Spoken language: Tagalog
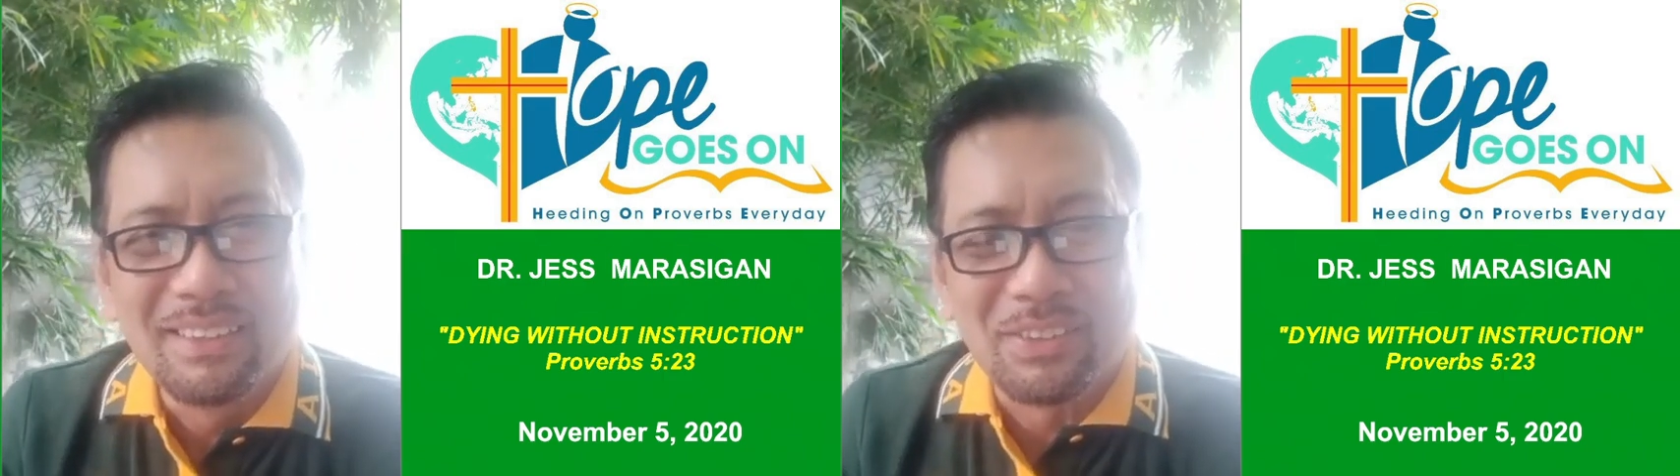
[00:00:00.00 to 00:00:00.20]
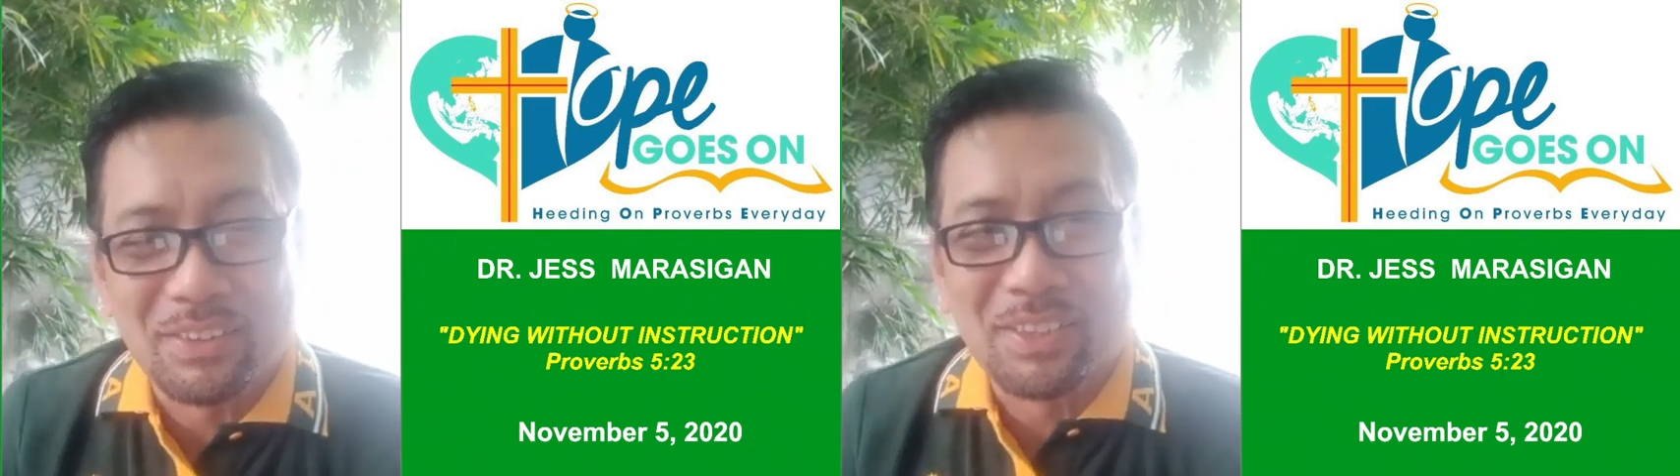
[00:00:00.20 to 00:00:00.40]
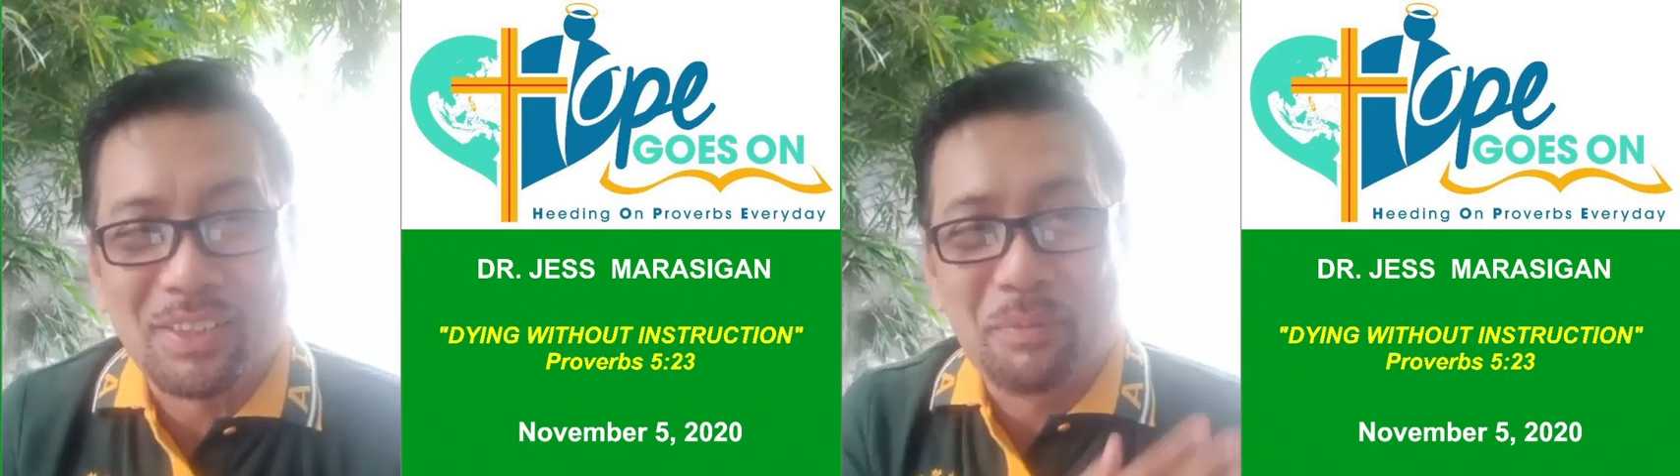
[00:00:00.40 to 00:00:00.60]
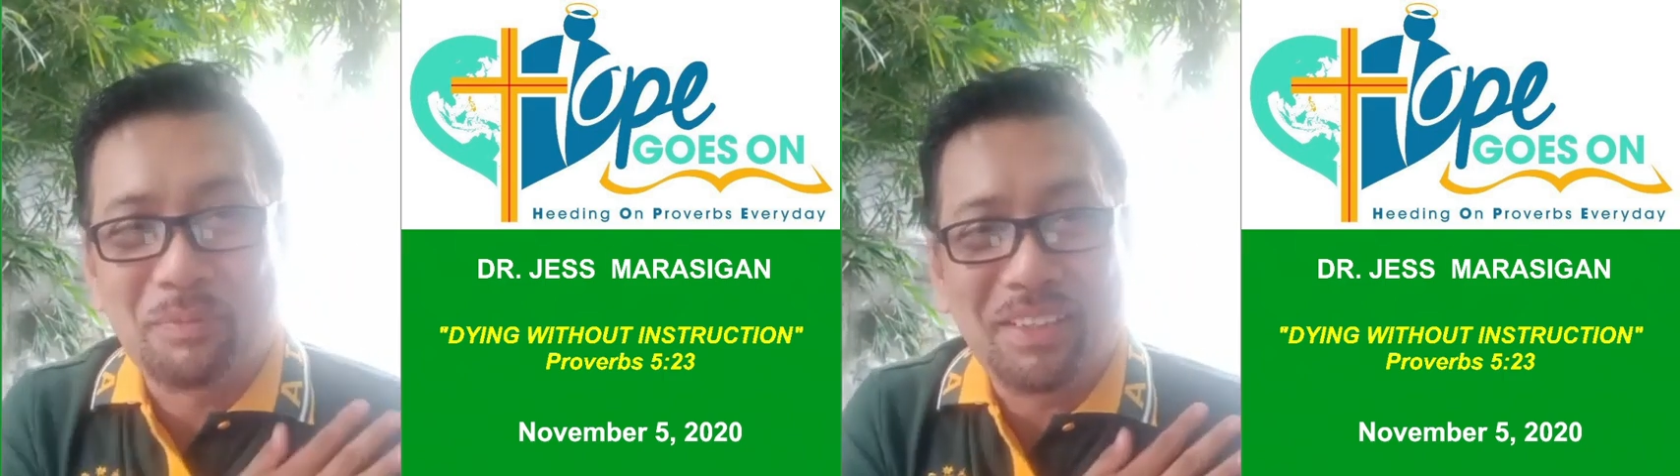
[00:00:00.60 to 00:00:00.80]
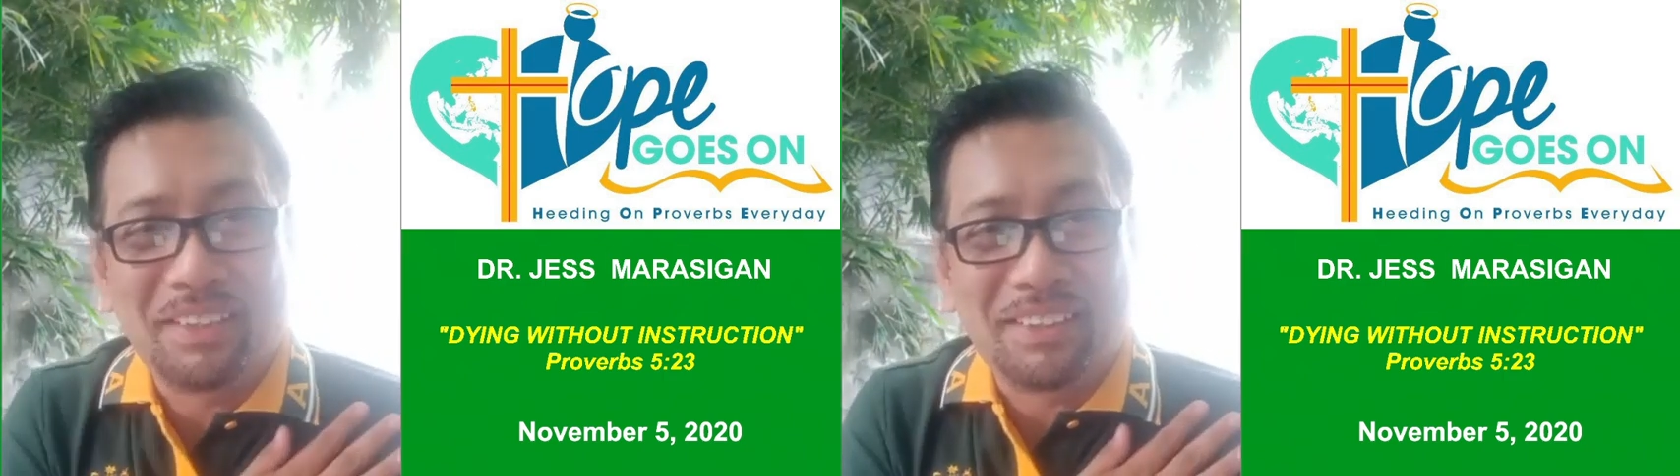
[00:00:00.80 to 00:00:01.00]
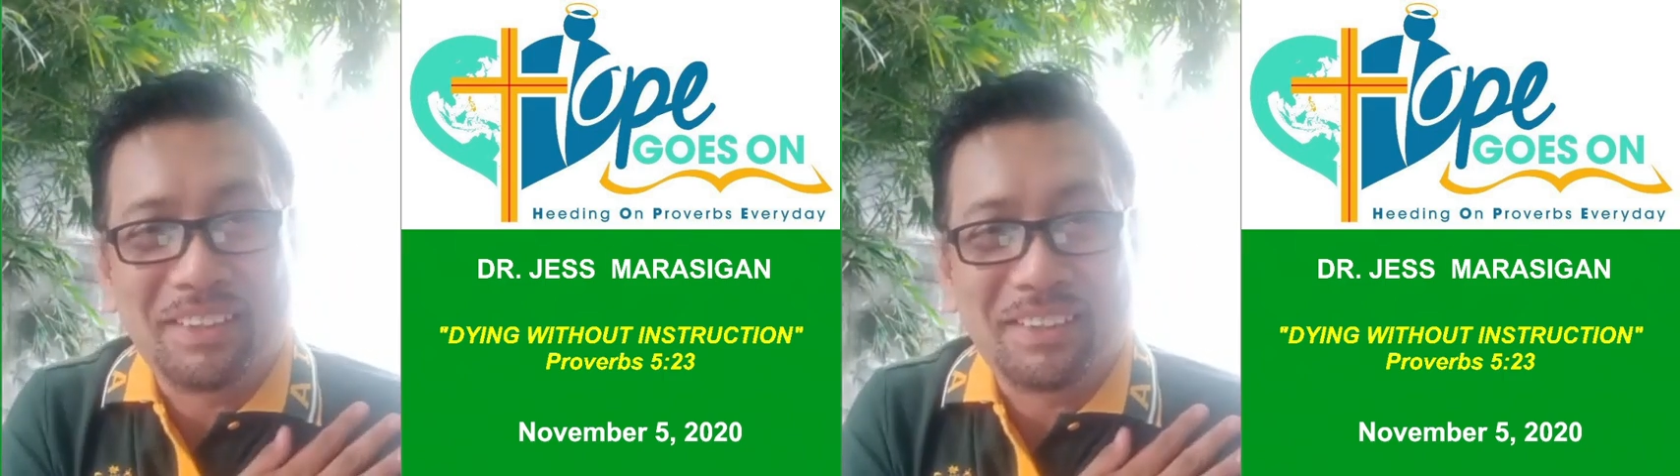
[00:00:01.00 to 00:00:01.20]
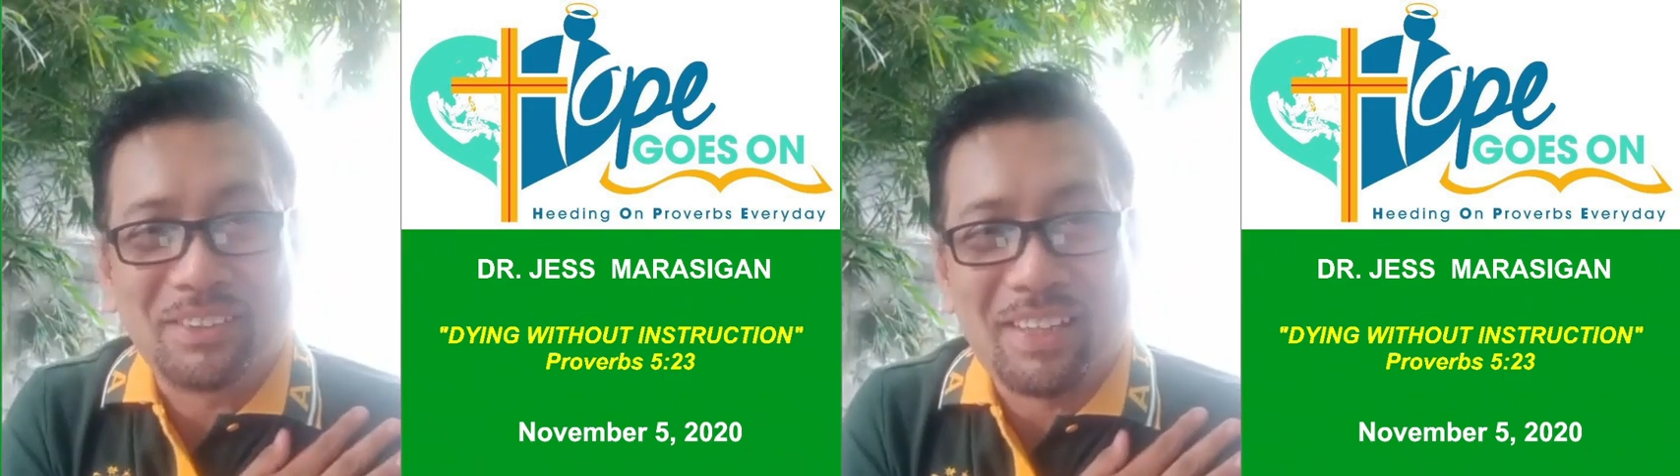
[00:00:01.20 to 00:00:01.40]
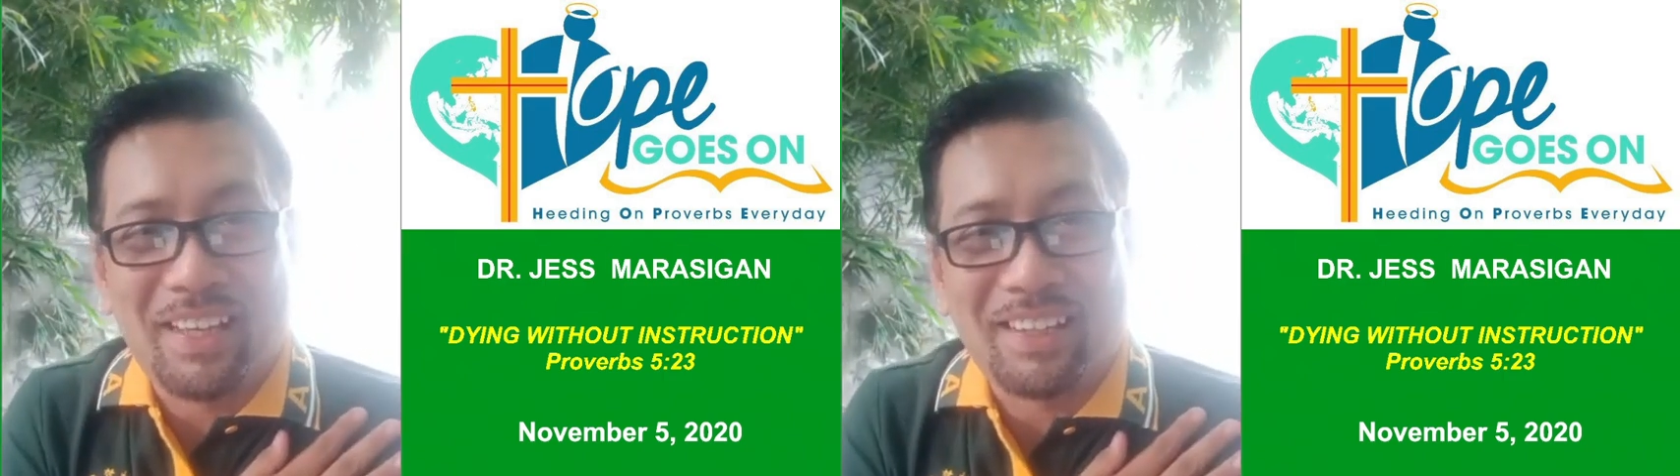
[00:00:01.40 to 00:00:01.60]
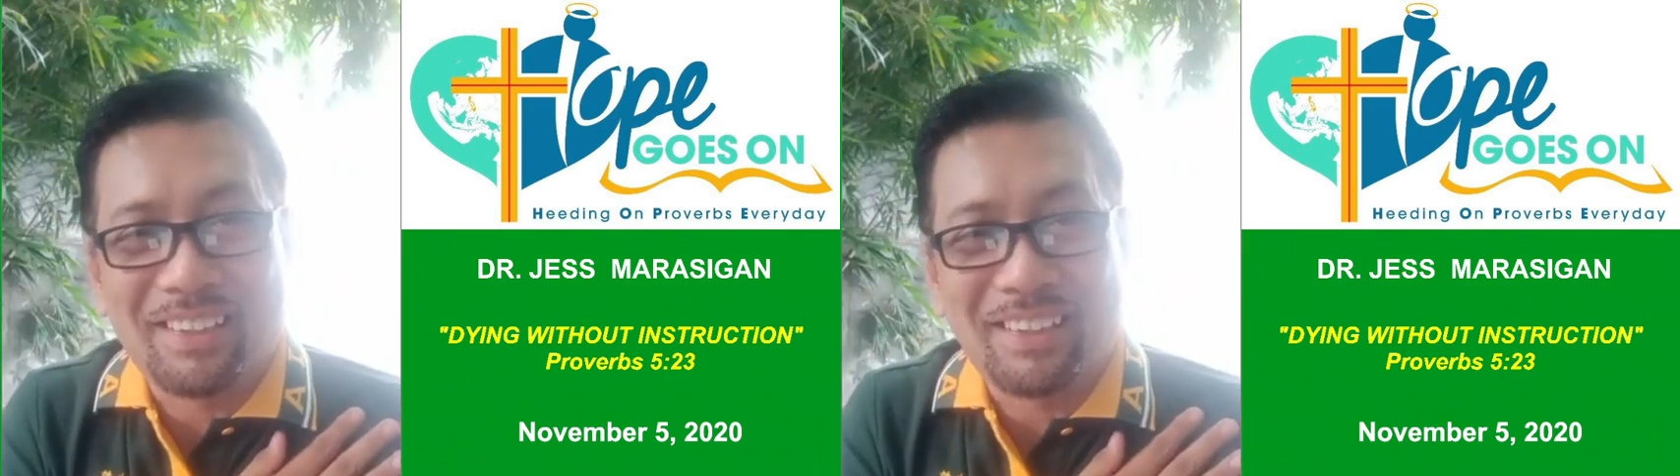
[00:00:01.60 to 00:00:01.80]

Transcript: Oh, the same thing, sa akin,